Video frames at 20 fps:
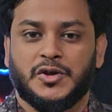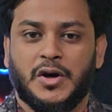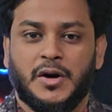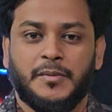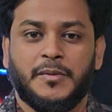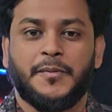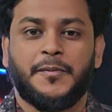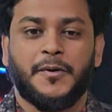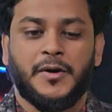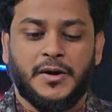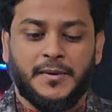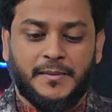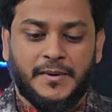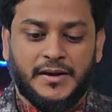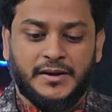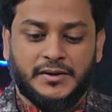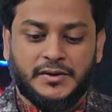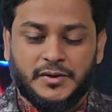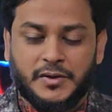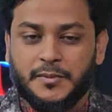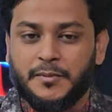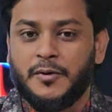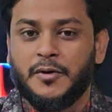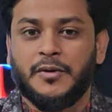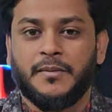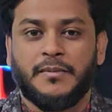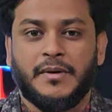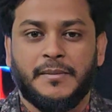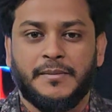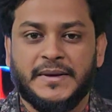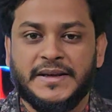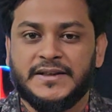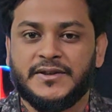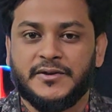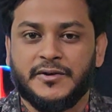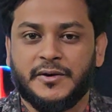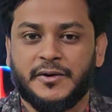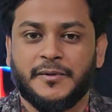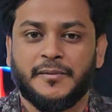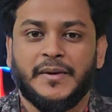যে সম পরিমাণ দ্রবণ বা
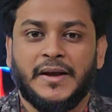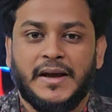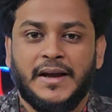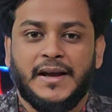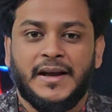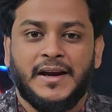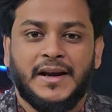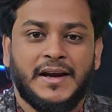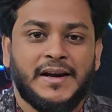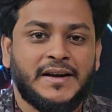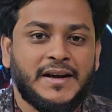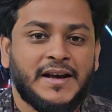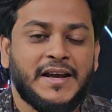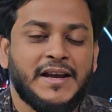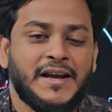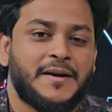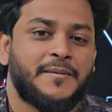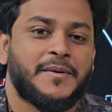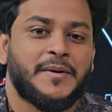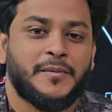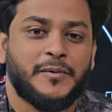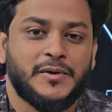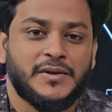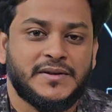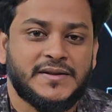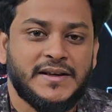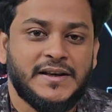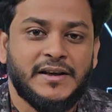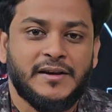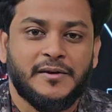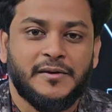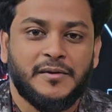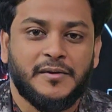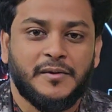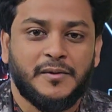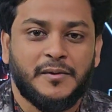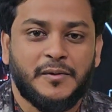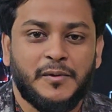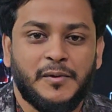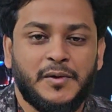মিশ্রণ এটাকেই আমরা বলছি
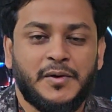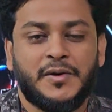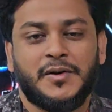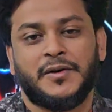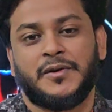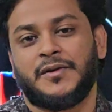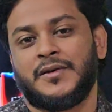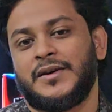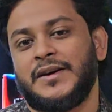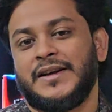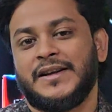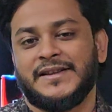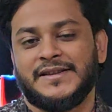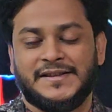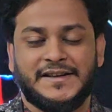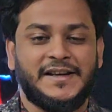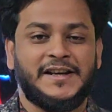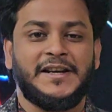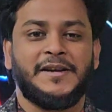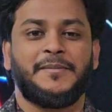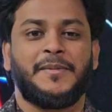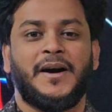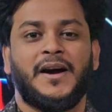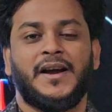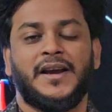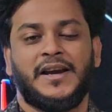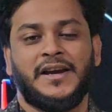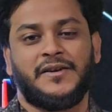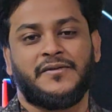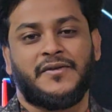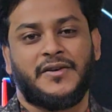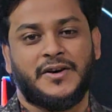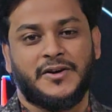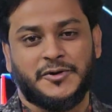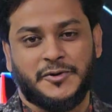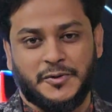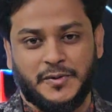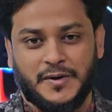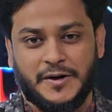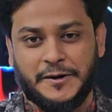উল্টো চিনি বা
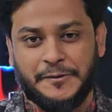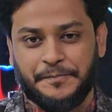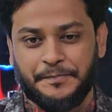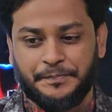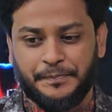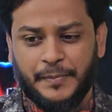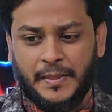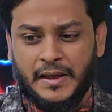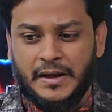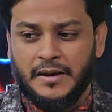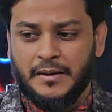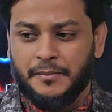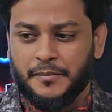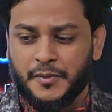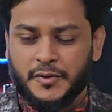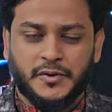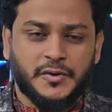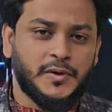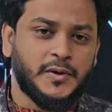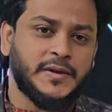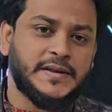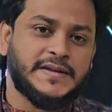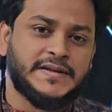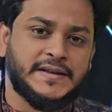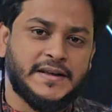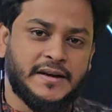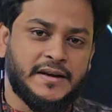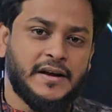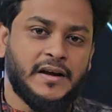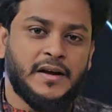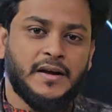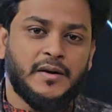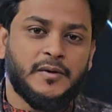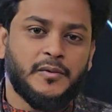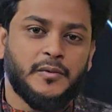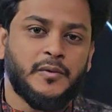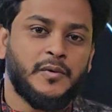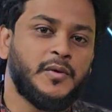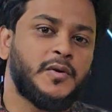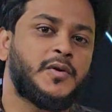ইনভার্ট সুগার প্রশ্ন হচ্ছে
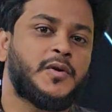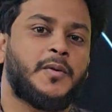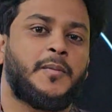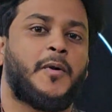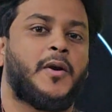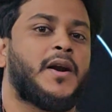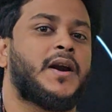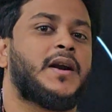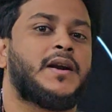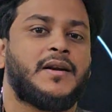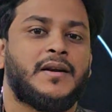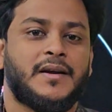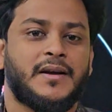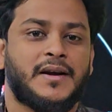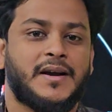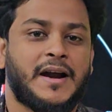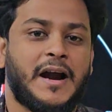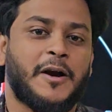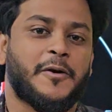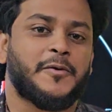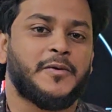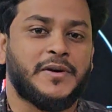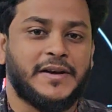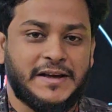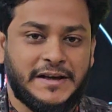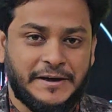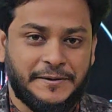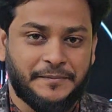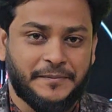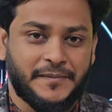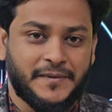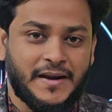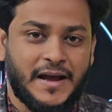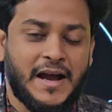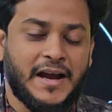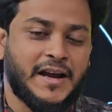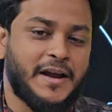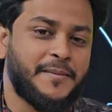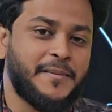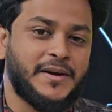উল্টো বলার কারণ কি
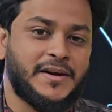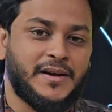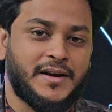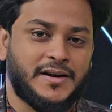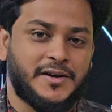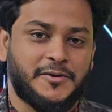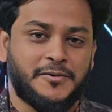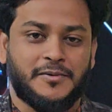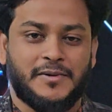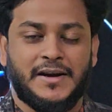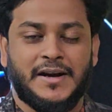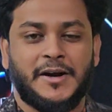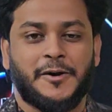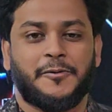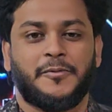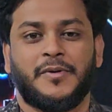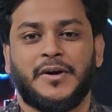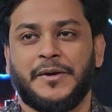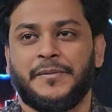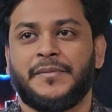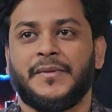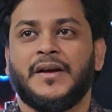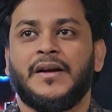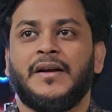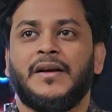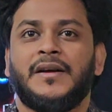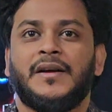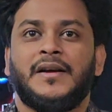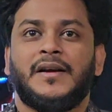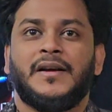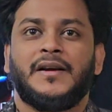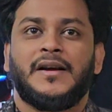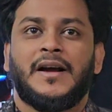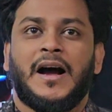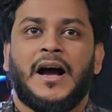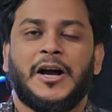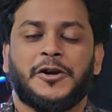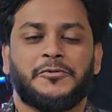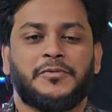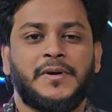আগে আমি এটা একটু ক্লিয়ার করি
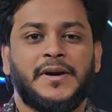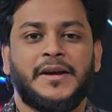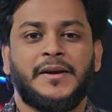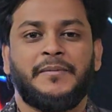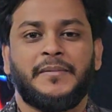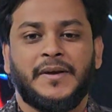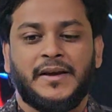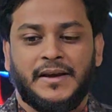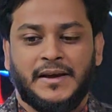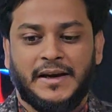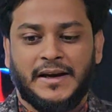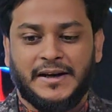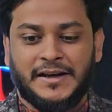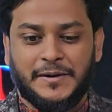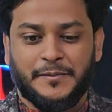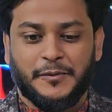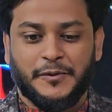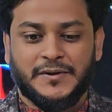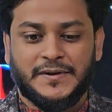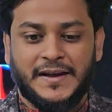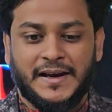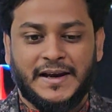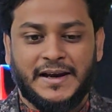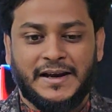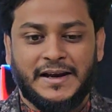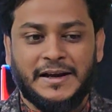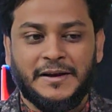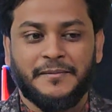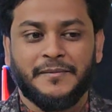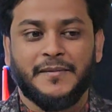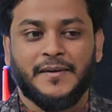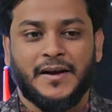আসলে এটা বুঝতে গেলে